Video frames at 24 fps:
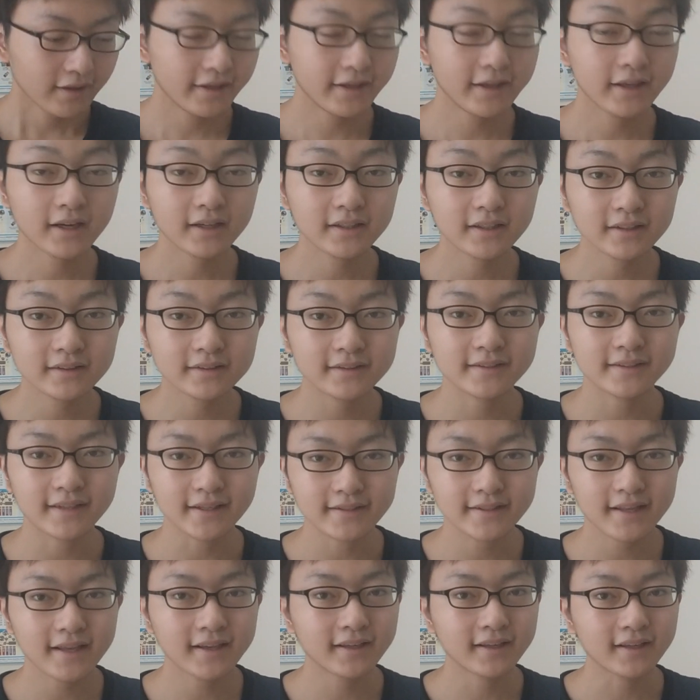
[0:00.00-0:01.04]
映画だって
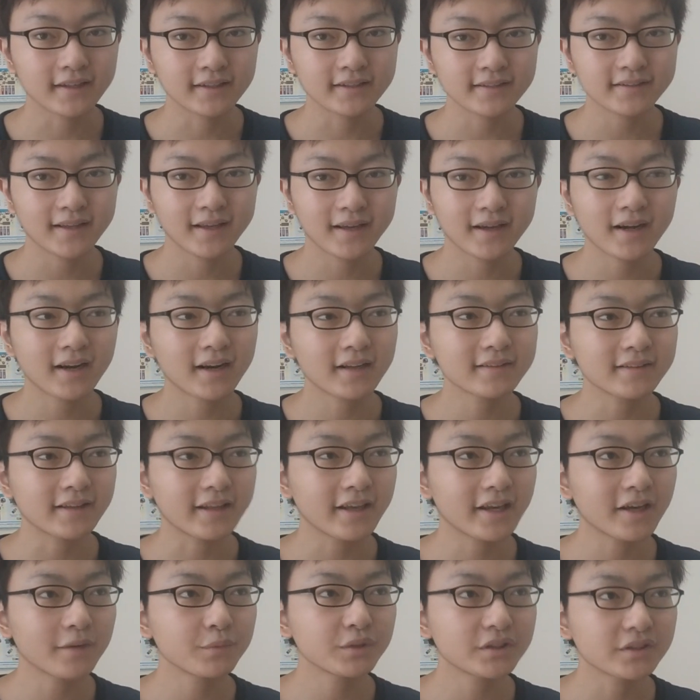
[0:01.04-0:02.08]
さ、1000円2000円払っ
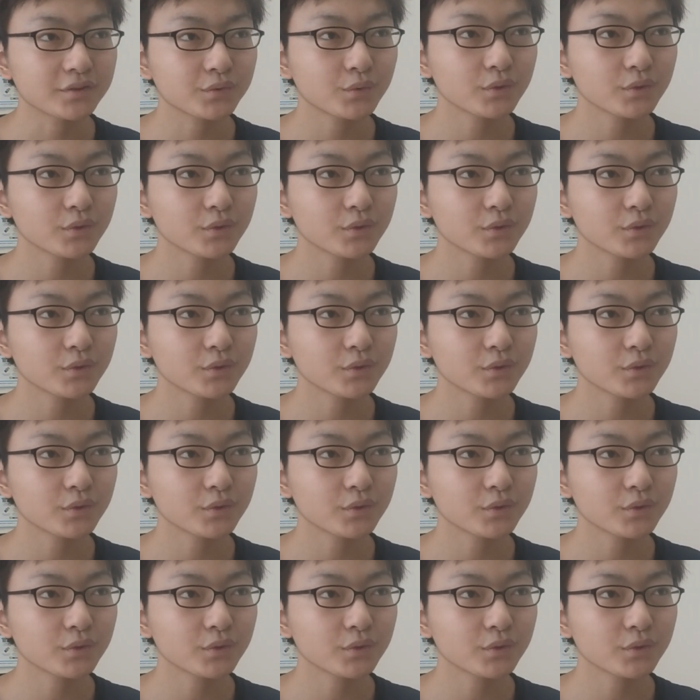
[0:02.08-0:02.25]
て映画見て、